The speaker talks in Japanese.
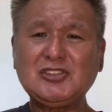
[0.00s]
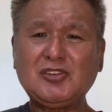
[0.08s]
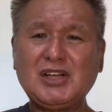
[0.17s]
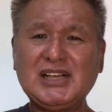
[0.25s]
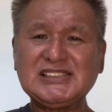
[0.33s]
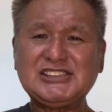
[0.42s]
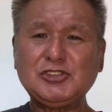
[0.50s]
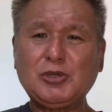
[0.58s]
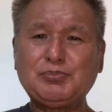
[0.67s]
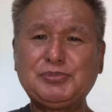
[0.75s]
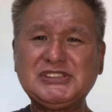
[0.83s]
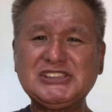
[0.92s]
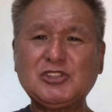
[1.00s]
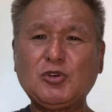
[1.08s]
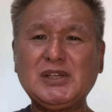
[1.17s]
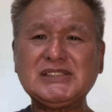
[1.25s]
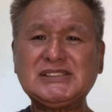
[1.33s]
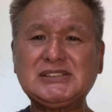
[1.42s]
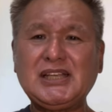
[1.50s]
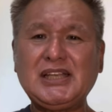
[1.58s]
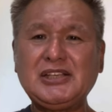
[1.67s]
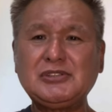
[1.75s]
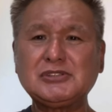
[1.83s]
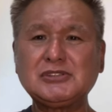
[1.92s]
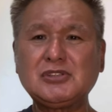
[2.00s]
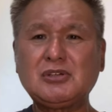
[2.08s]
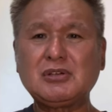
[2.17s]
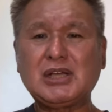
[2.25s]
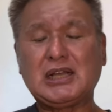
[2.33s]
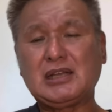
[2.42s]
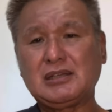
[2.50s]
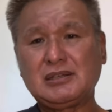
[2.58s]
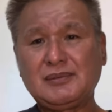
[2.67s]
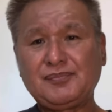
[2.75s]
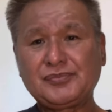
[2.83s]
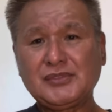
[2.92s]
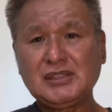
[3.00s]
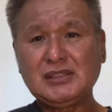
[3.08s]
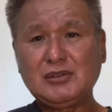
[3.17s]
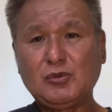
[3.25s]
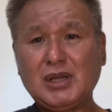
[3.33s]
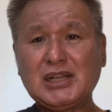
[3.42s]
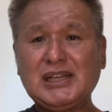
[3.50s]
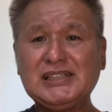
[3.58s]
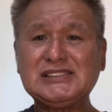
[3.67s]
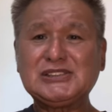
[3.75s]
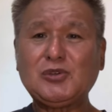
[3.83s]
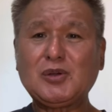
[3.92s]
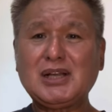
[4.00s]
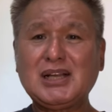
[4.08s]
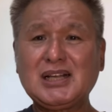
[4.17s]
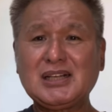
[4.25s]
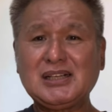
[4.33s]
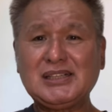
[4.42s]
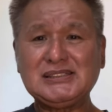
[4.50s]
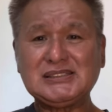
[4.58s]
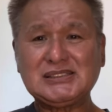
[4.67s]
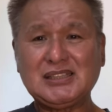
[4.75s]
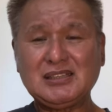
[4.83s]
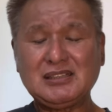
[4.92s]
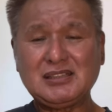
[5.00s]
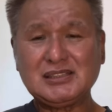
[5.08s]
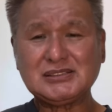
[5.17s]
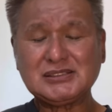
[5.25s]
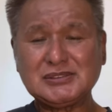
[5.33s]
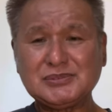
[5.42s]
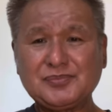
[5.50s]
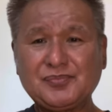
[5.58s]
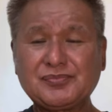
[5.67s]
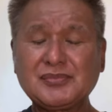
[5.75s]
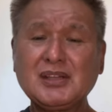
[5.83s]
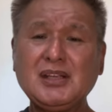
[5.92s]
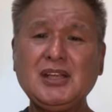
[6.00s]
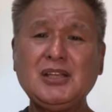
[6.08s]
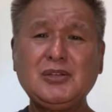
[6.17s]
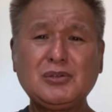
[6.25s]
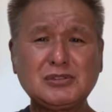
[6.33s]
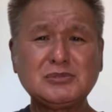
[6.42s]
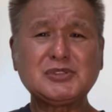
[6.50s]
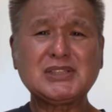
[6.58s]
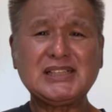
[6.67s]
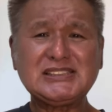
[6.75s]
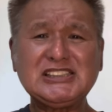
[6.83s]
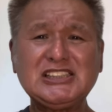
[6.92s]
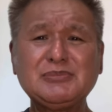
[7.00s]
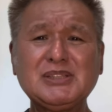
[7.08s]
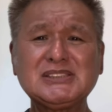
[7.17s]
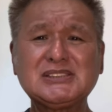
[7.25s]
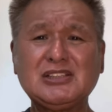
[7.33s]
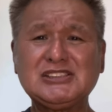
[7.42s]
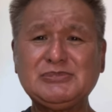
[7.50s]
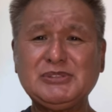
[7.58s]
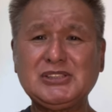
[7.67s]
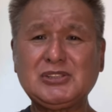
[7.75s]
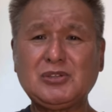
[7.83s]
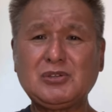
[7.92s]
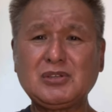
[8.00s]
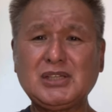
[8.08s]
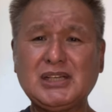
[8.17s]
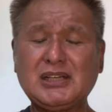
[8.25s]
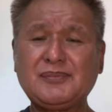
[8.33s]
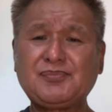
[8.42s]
の橋をぶち壊しているのが若い創価学会員さんですよく昔言いましたよ自民党から